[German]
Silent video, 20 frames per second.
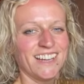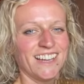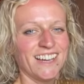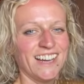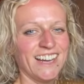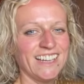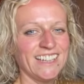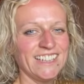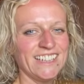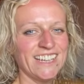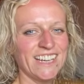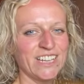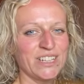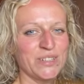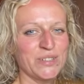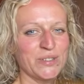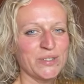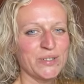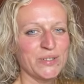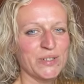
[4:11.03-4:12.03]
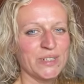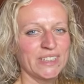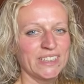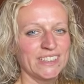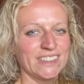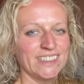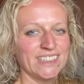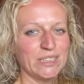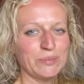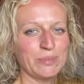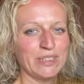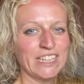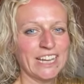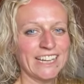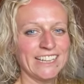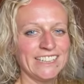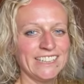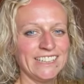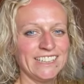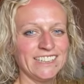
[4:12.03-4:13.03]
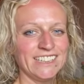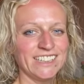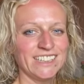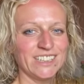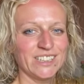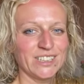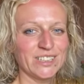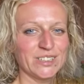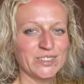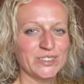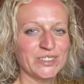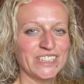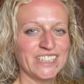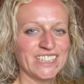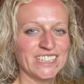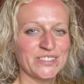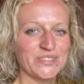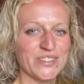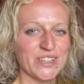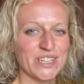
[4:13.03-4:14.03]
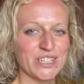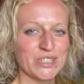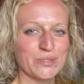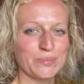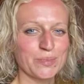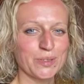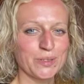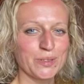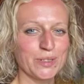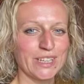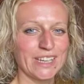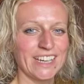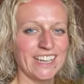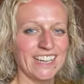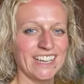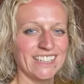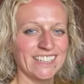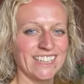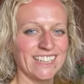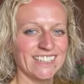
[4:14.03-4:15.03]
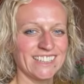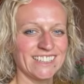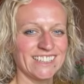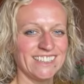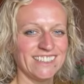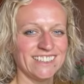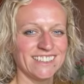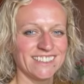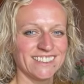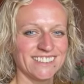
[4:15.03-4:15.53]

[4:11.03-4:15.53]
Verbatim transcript: Hallo, ich bin Eileen und ich versprühe Energie.